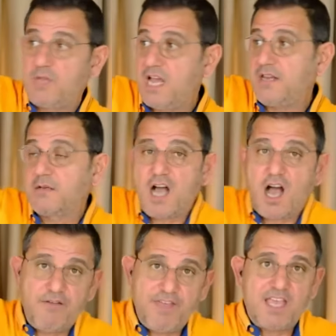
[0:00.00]
Yani
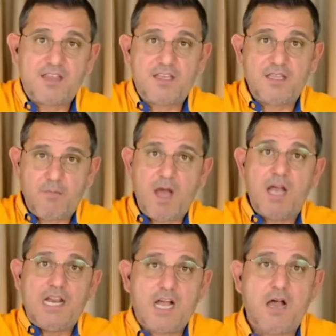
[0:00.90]
kahveye gittiğinde
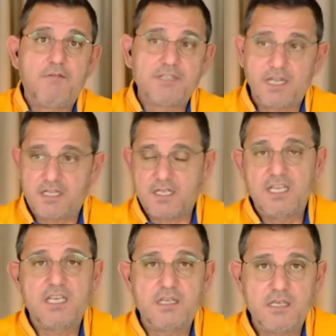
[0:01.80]
mahalle kahvesine
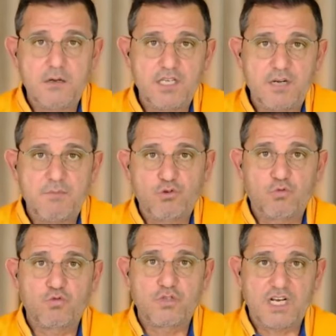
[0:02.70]
gittiğinde
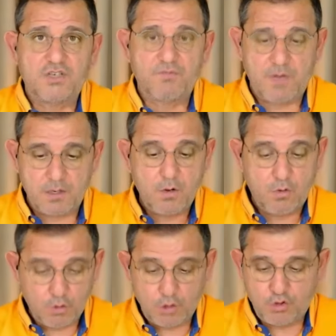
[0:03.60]
25-30 lira civarı.
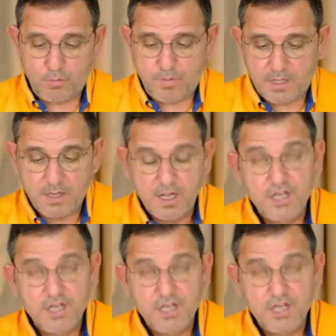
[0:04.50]
O da çok pahalı.